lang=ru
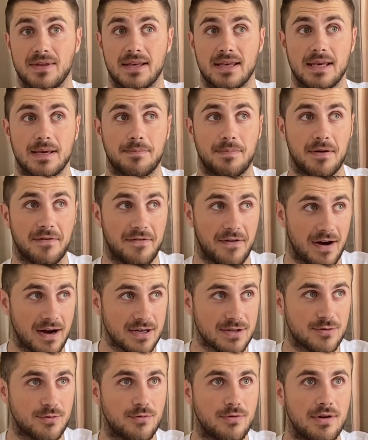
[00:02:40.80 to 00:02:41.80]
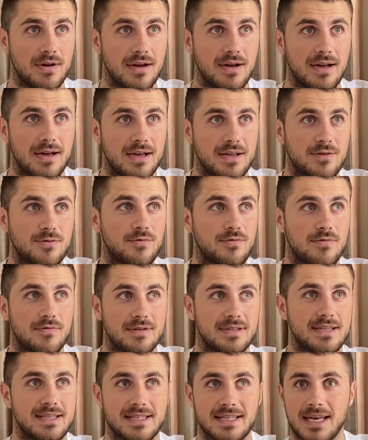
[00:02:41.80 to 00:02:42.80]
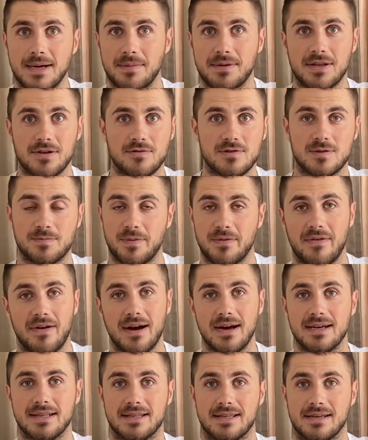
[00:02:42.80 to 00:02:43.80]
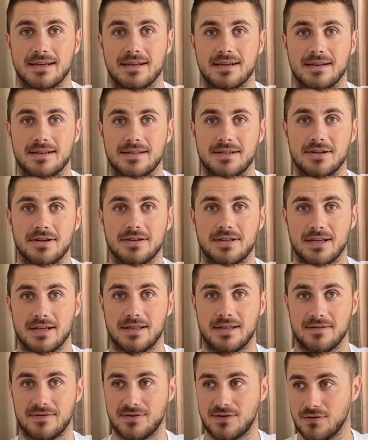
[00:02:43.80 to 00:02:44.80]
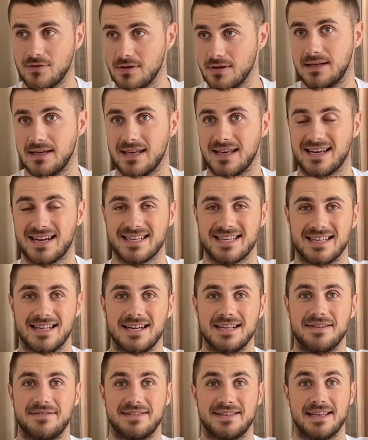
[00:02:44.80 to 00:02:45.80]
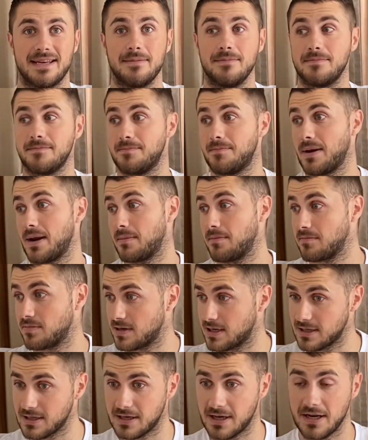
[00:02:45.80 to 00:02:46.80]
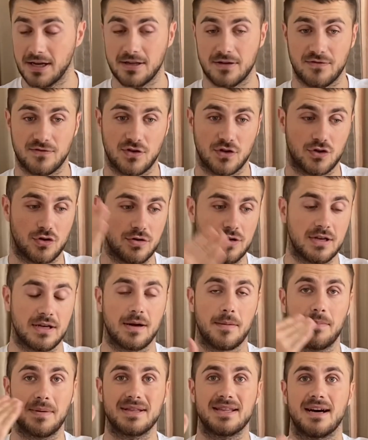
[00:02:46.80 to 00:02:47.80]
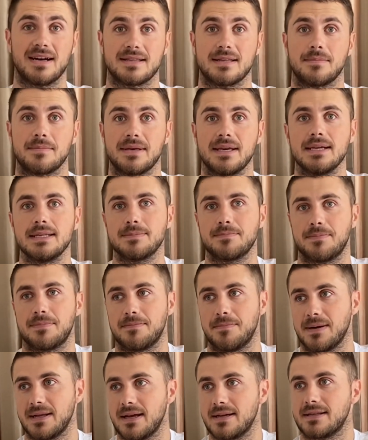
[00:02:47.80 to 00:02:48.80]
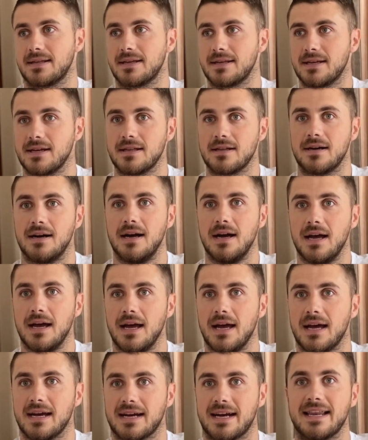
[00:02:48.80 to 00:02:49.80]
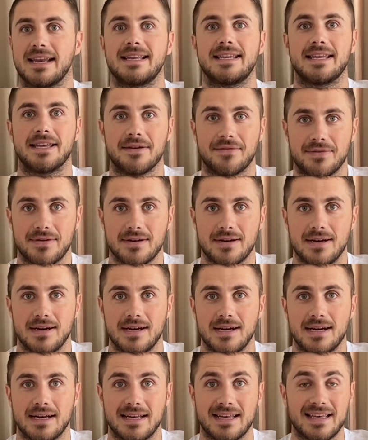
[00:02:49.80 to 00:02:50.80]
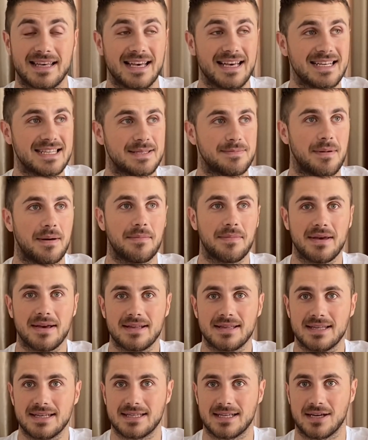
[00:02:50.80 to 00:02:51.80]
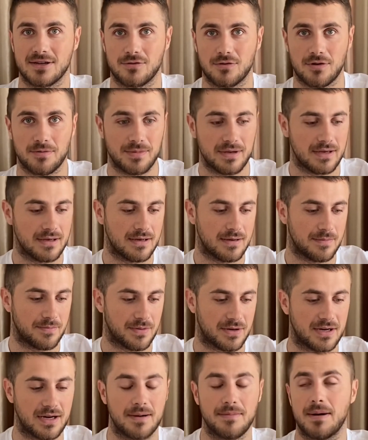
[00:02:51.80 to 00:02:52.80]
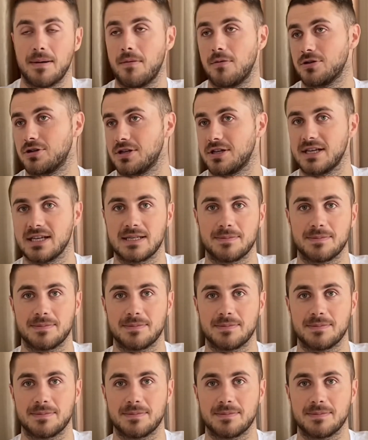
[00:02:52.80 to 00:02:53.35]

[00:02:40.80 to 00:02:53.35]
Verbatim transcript: И по факту, ну, система не успевает э, делать это все и рассылать всем прям конкретно все четненько по датам. Есть, понятное дело, коррективы, есть моменты, с которыми программа может не